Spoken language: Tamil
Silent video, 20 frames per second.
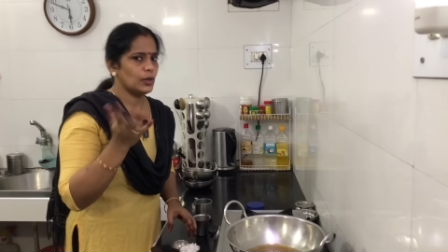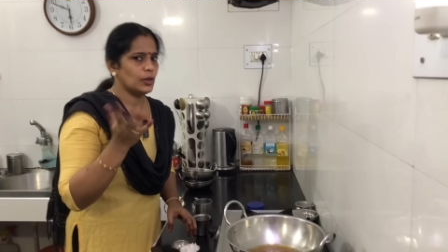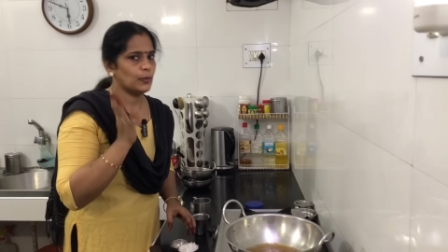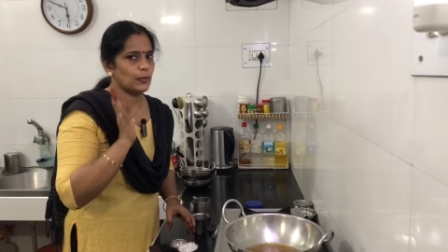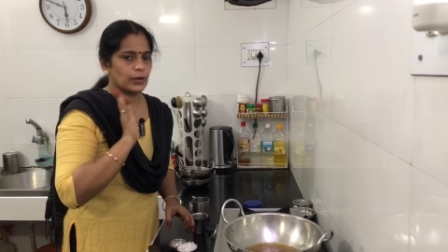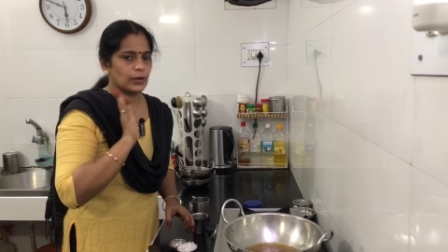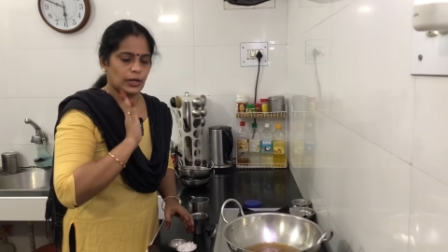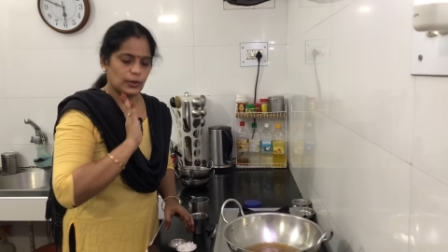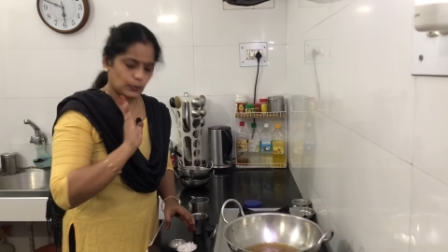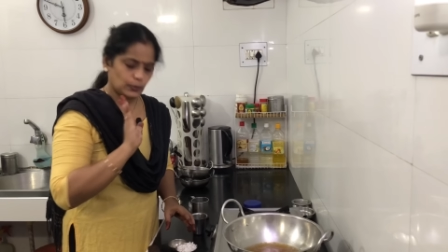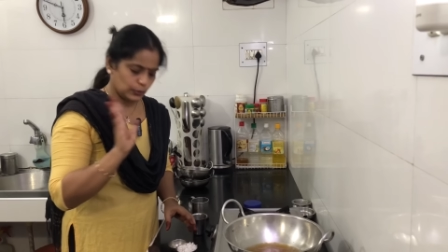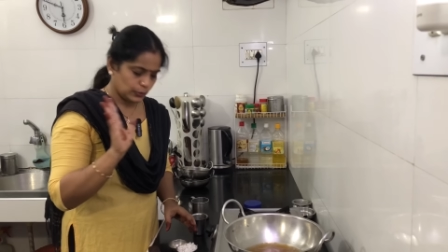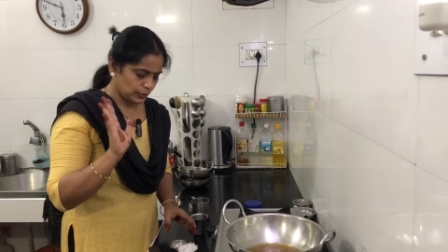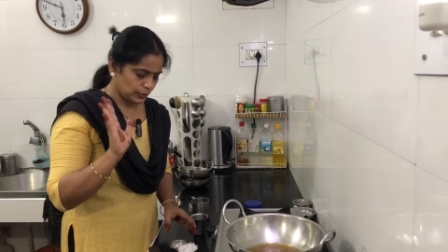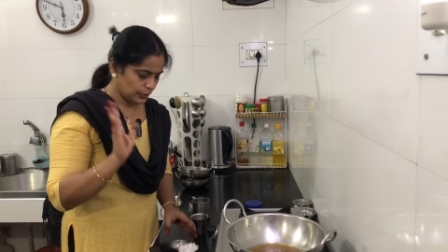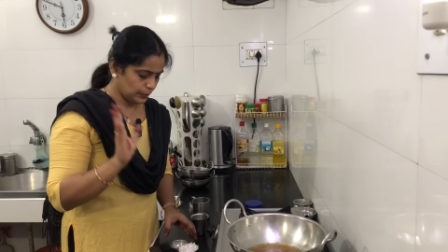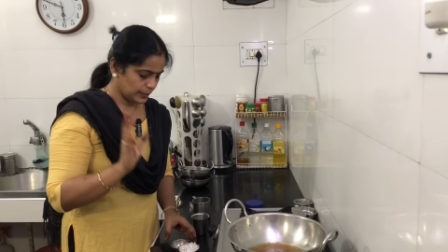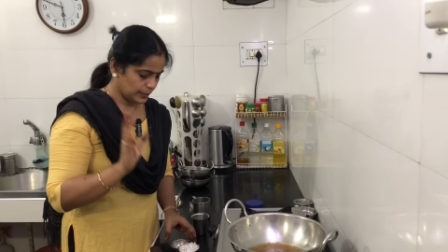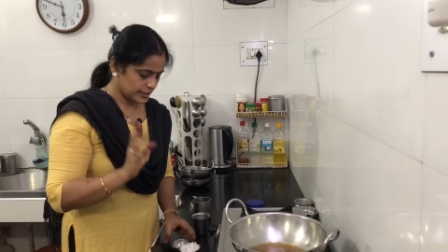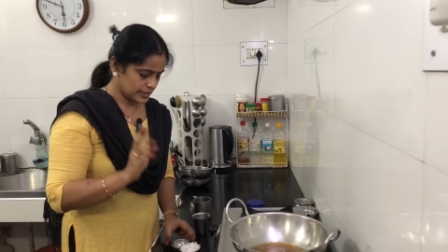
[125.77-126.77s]
கூட போனாலும்
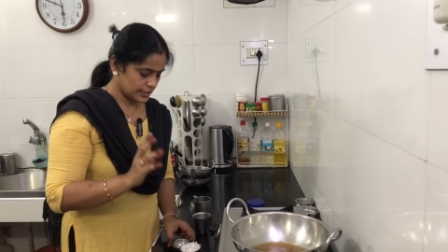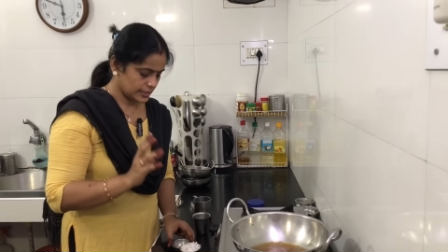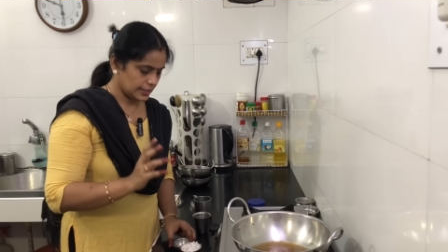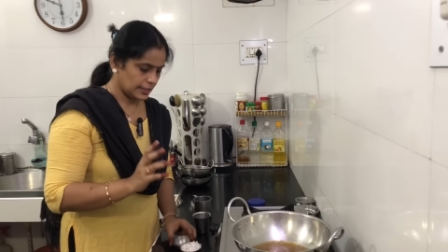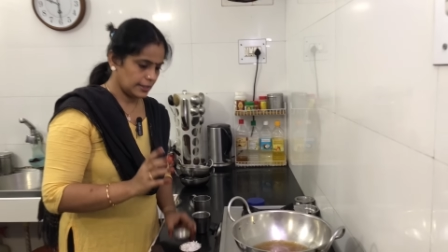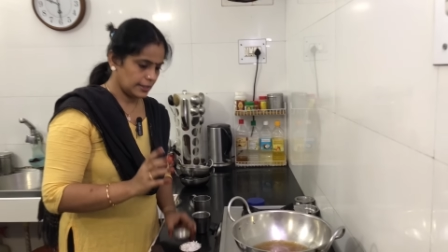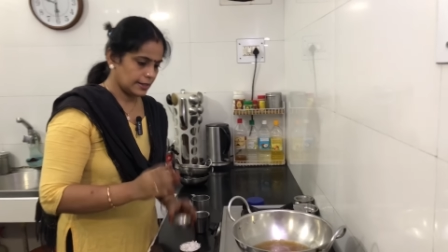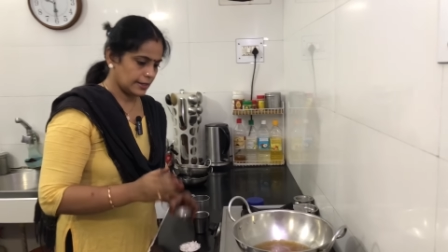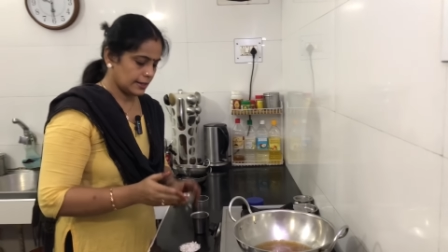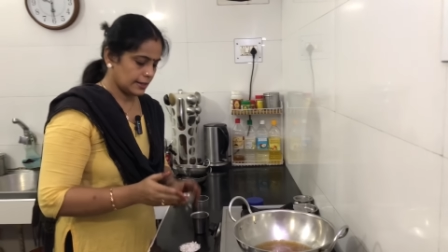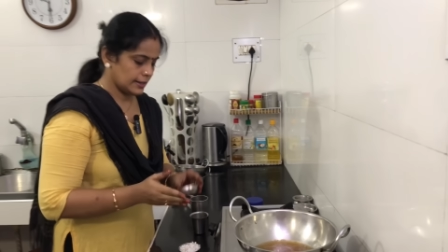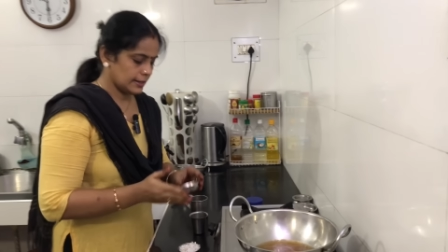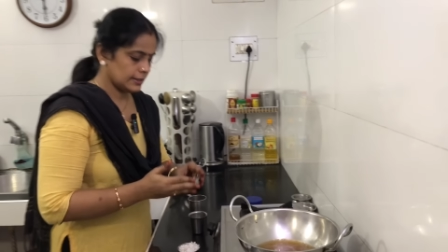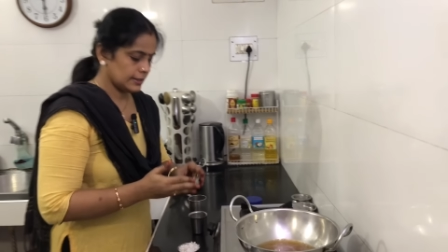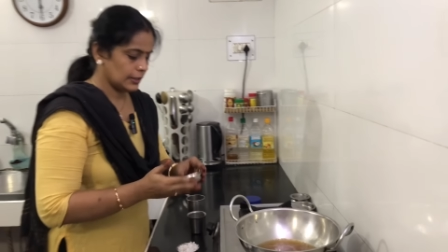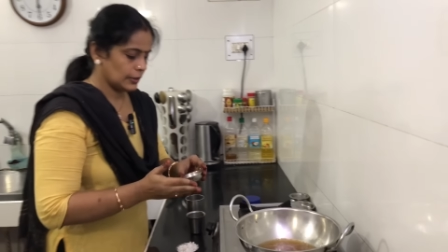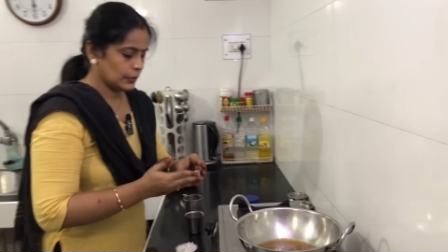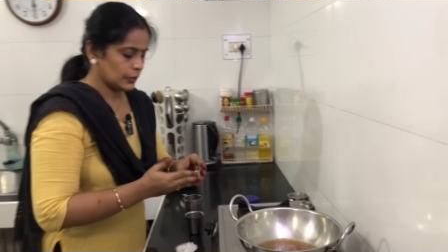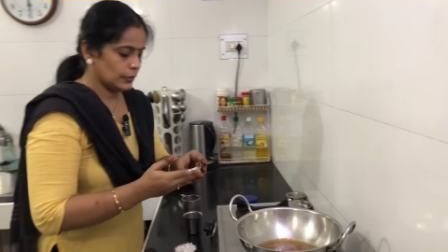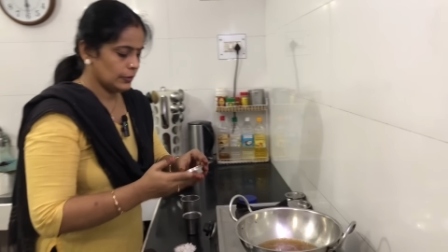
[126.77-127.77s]
ஒன்றும் பிரச்சனை இல்லை நல்லா
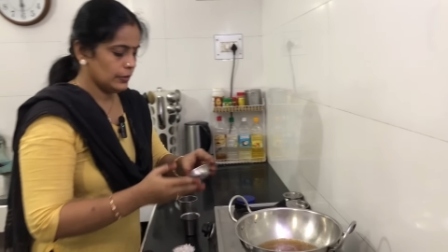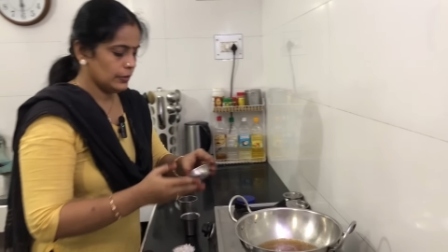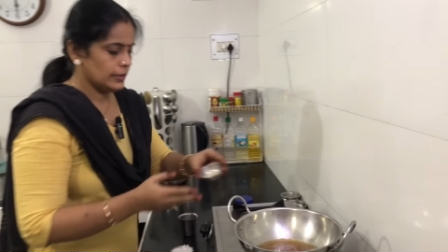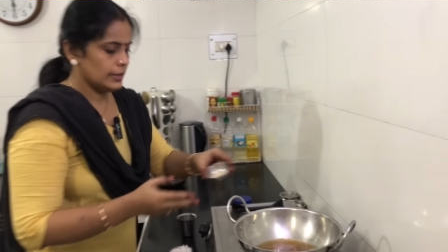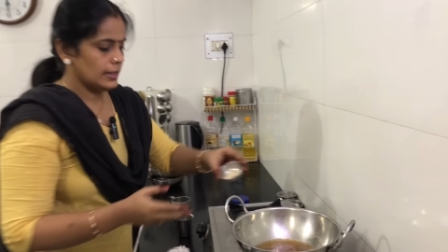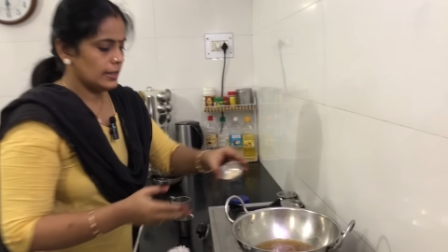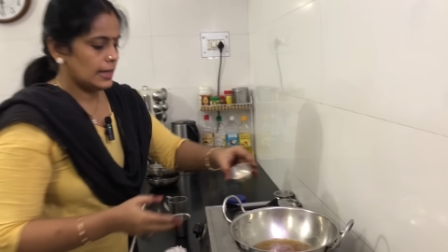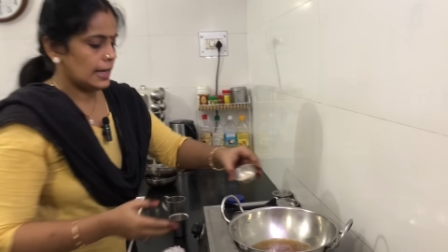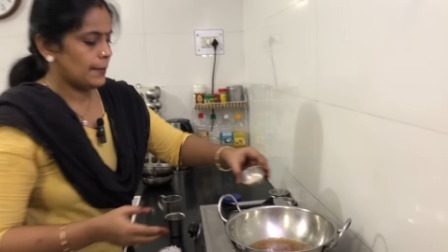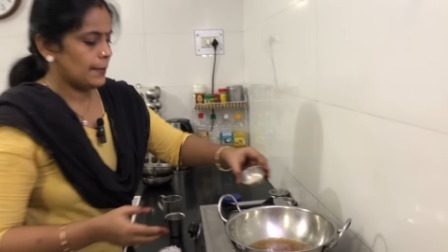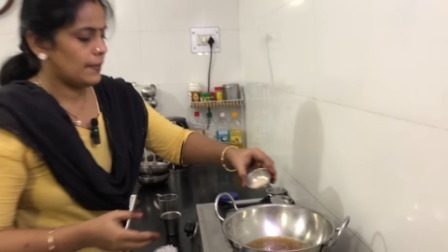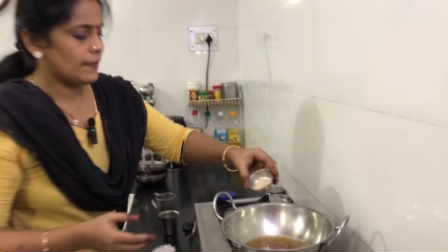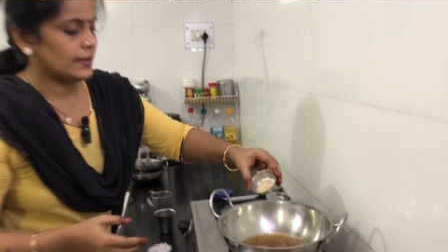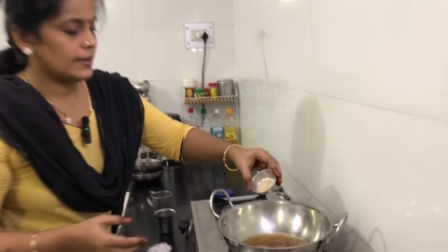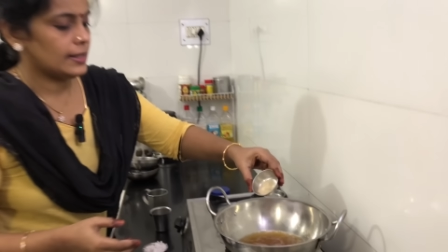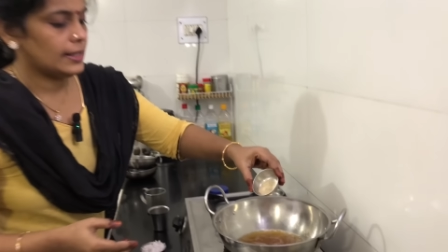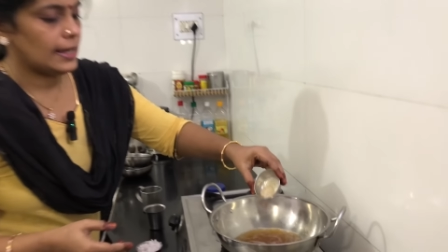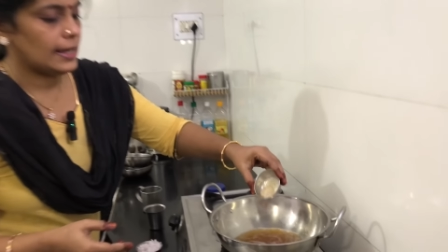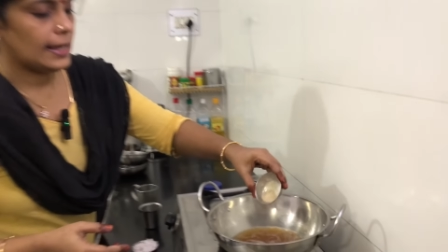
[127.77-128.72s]
தான் இருக்கும் இப்போ வந்து